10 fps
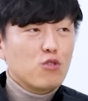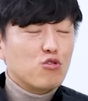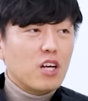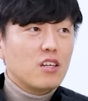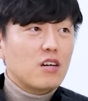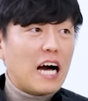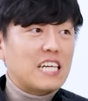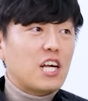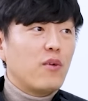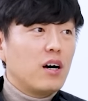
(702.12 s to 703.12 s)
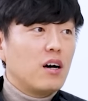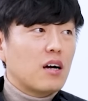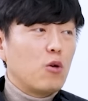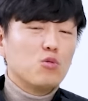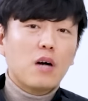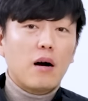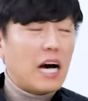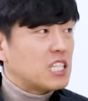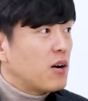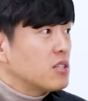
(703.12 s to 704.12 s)
특히 국내는 가상화, 요즘
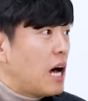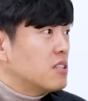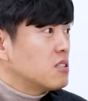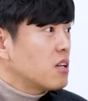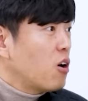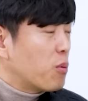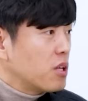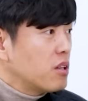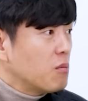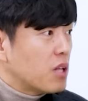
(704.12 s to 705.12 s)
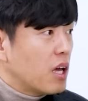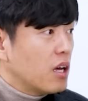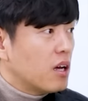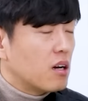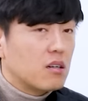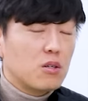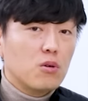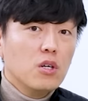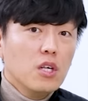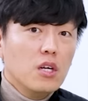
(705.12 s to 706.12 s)
가상화 안 쓰는 데가 없기 때문에.
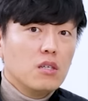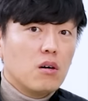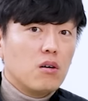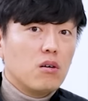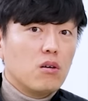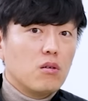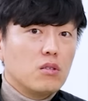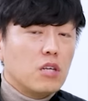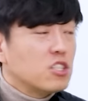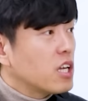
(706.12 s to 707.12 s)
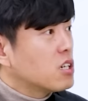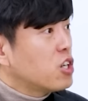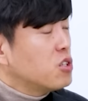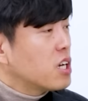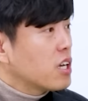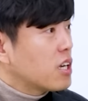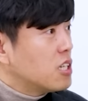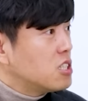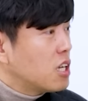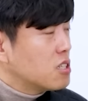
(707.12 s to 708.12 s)
그리고 예전에 그 현장에
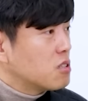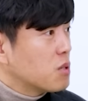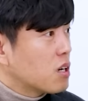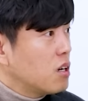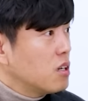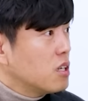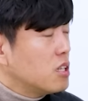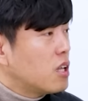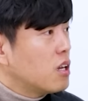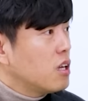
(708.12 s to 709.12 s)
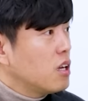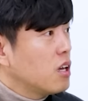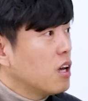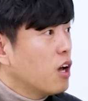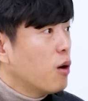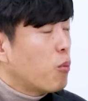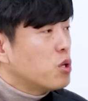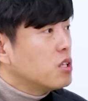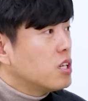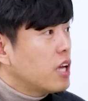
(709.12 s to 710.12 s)
계시지 않았습니까? 인텔이
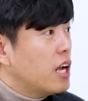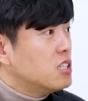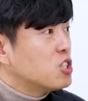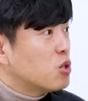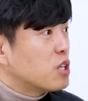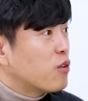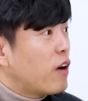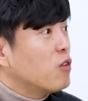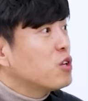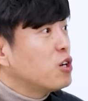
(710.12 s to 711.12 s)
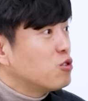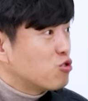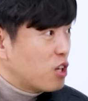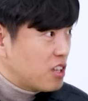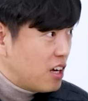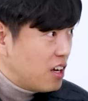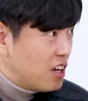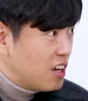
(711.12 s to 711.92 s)
본인들이 LG전자에 파운드리를 주겠다.